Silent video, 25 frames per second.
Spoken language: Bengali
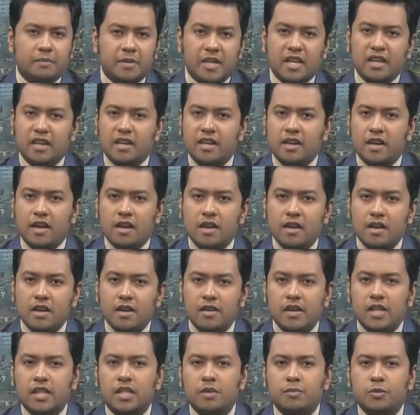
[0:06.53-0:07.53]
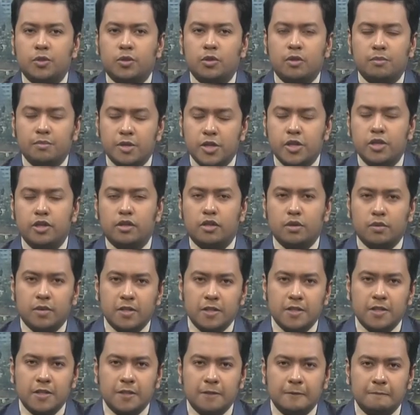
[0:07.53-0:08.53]
বিজ্ঞানীরা রীতিমতো বিস্মিত
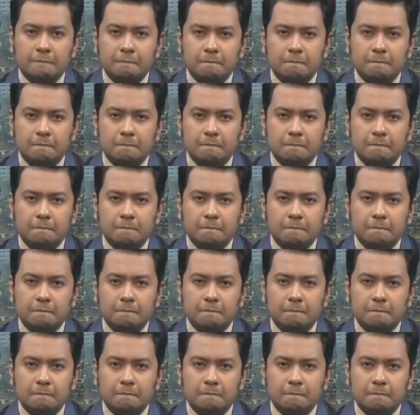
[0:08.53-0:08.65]
হয়েছেন